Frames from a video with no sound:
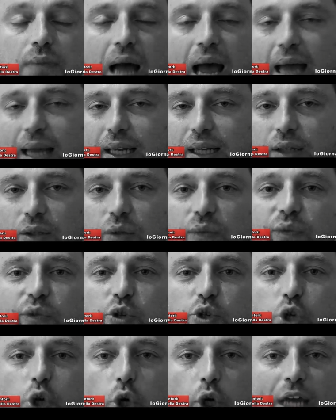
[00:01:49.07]
è, eh,
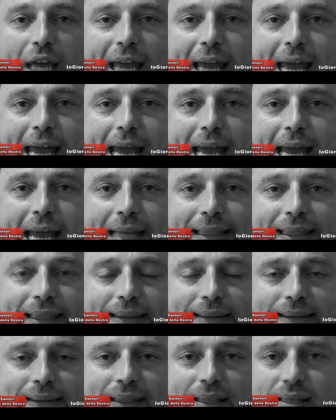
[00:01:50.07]
confusione è
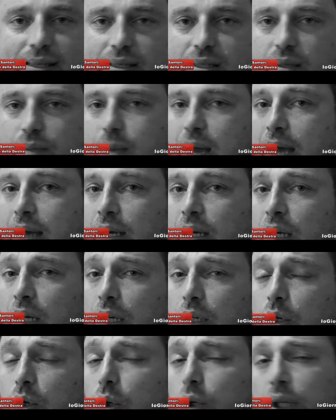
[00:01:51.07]
tantissima,
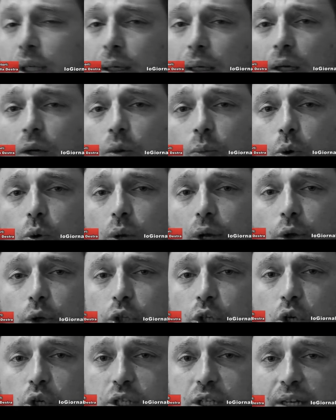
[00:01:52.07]
noi comunque con
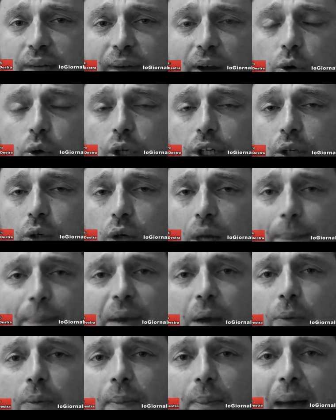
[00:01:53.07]
i nostri valori non
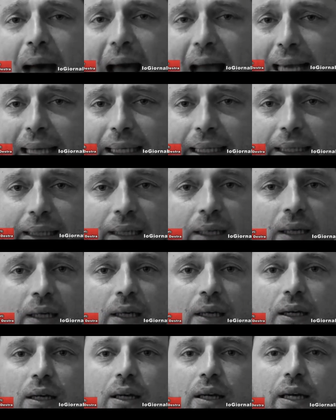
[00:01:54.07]
abbiamo mai
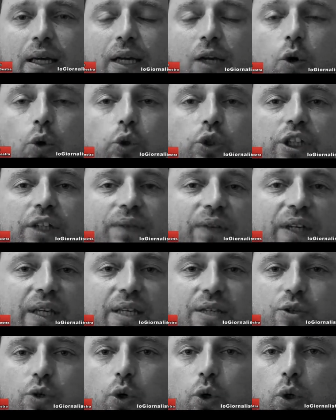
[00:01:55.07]
eh,
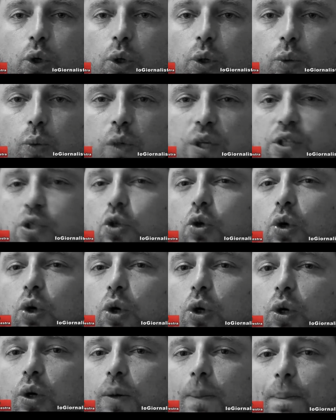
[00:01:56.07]
condiviso
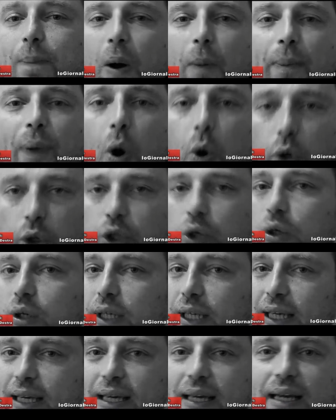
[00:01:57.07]
questo papocchio
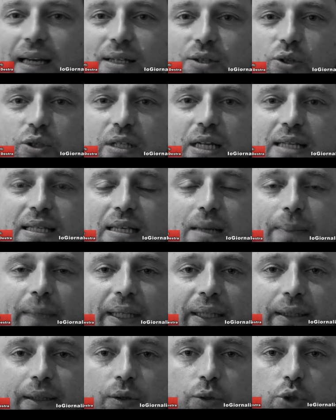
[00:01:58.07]
che
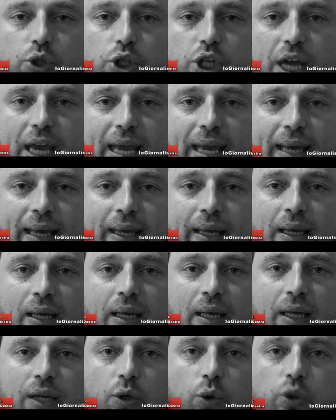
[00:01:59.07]
sostanzialmente non c'è
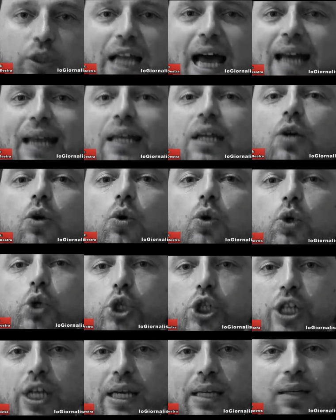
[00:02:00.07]
non dà,
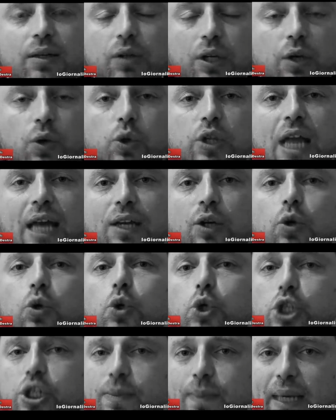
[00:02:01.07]
non dà
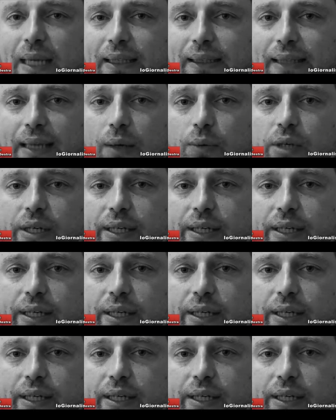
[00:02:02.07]
riconoscimenti a quelli che